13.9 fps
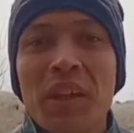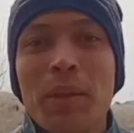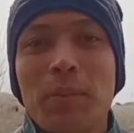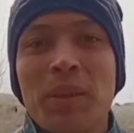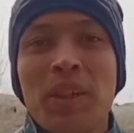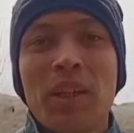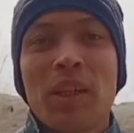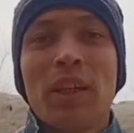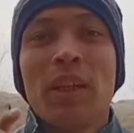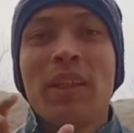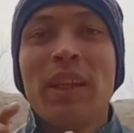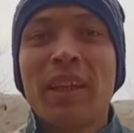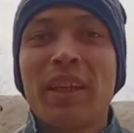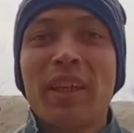टाइप था
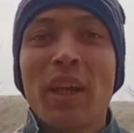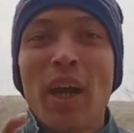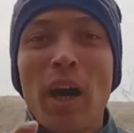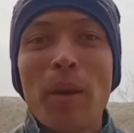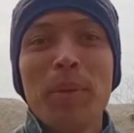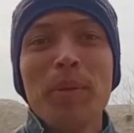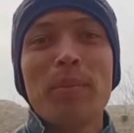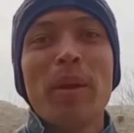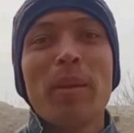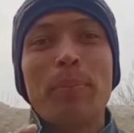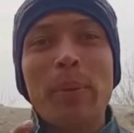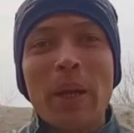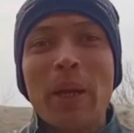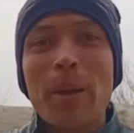लेकिन अभी मैं
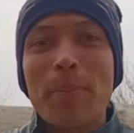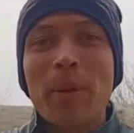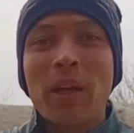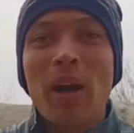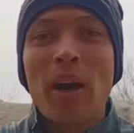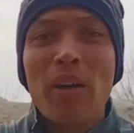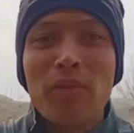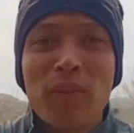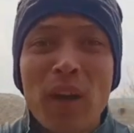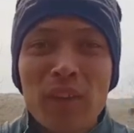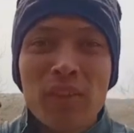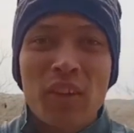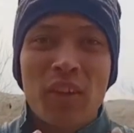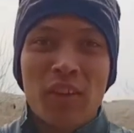पक्का पक्का
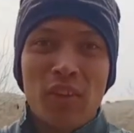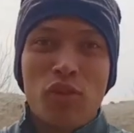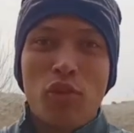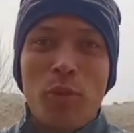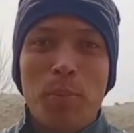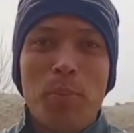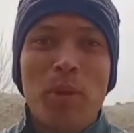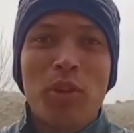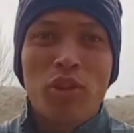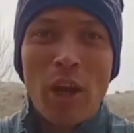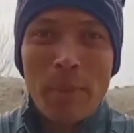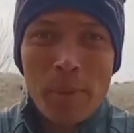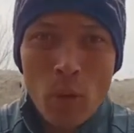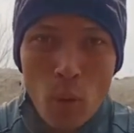अफगान सिटीजनशिप में
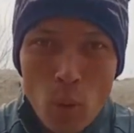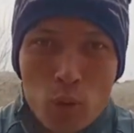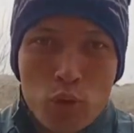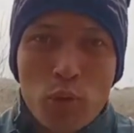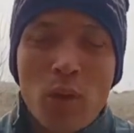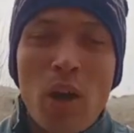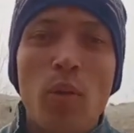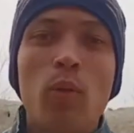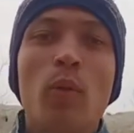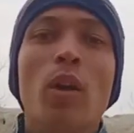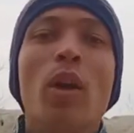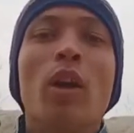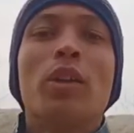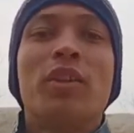शामिल हो चुका हूँ
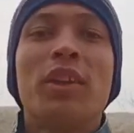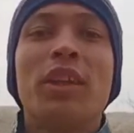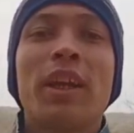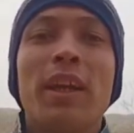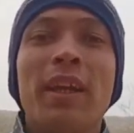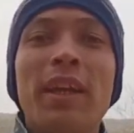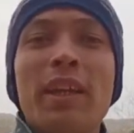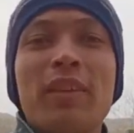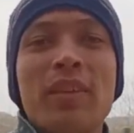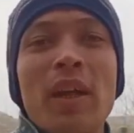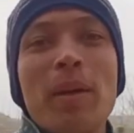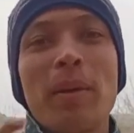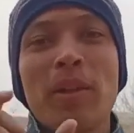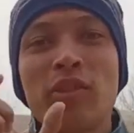ठीक है एक
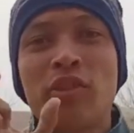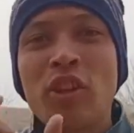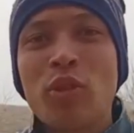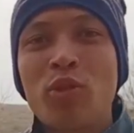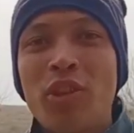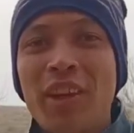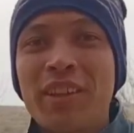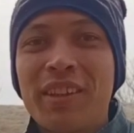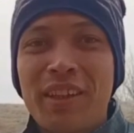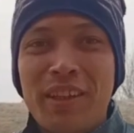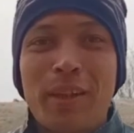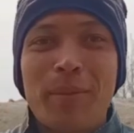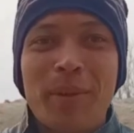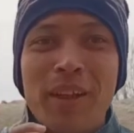साल बाद जदोजहद
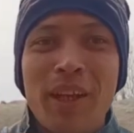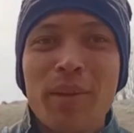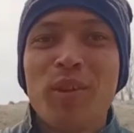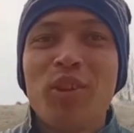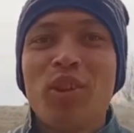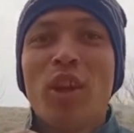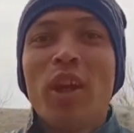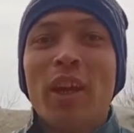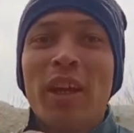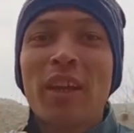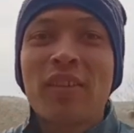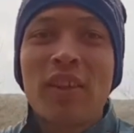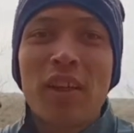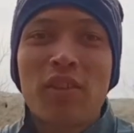करने के बाद आई I मीन mean,
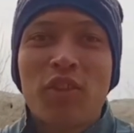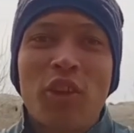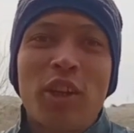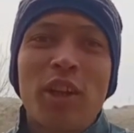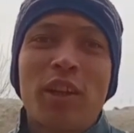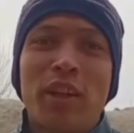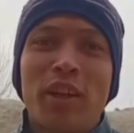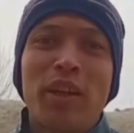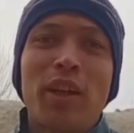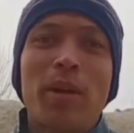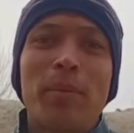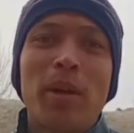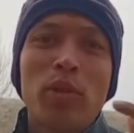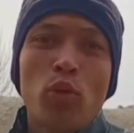एक साल स्ट्रगल करने
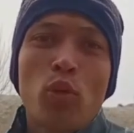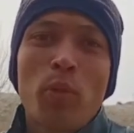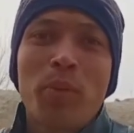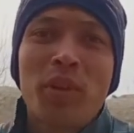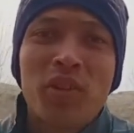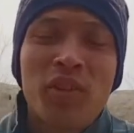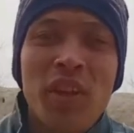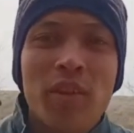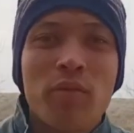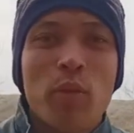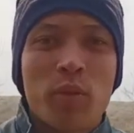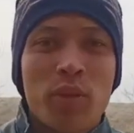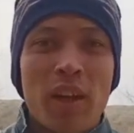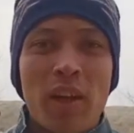के बाद डॉक्यूमेंट्स ये
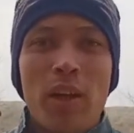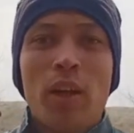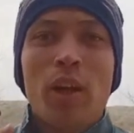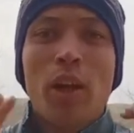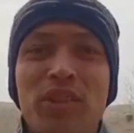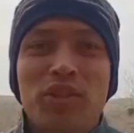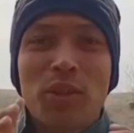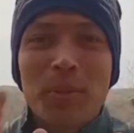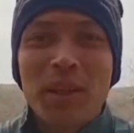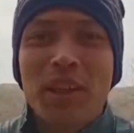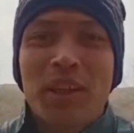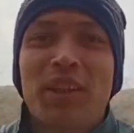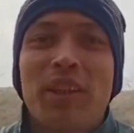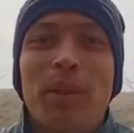वो सारा जमा
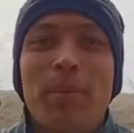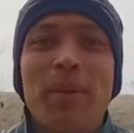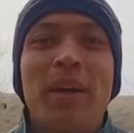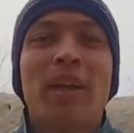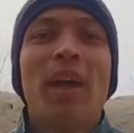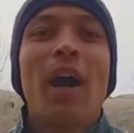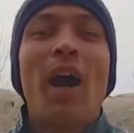करने के बाद